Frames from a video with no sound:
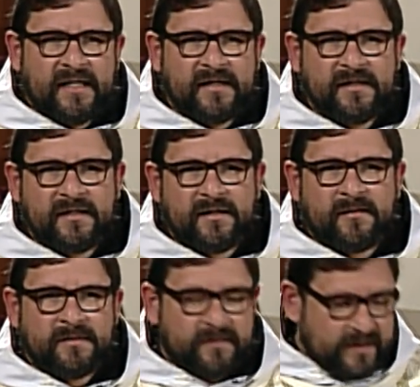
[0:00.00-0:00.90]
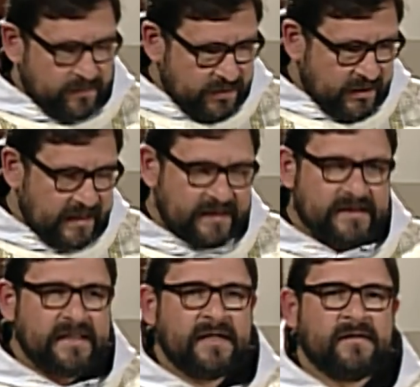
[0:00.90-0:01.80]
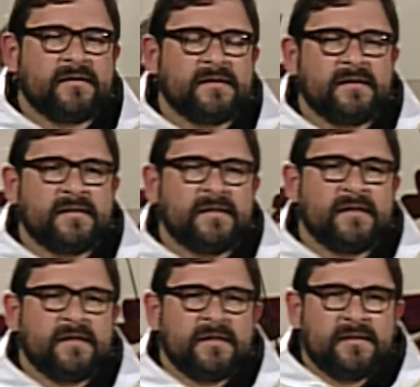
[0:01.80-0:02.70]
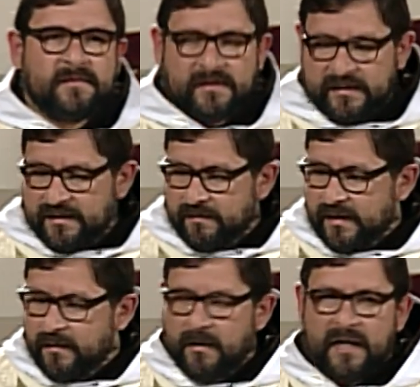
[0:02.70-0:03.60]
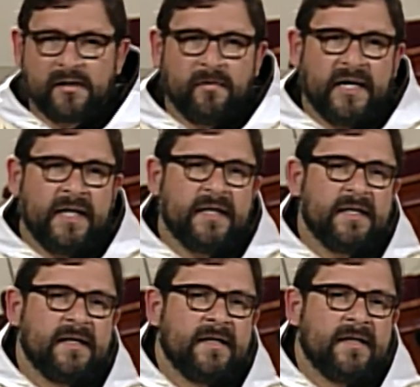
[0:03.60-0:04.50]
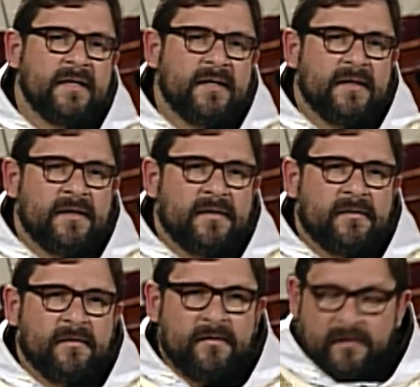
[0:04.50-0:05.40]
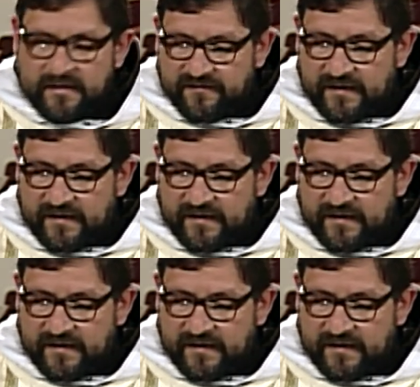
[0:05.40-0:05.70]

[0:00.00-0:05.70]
es fácil empezar a alabar a Dios. Lo que queremos es bajar la cabeza y alejarnos.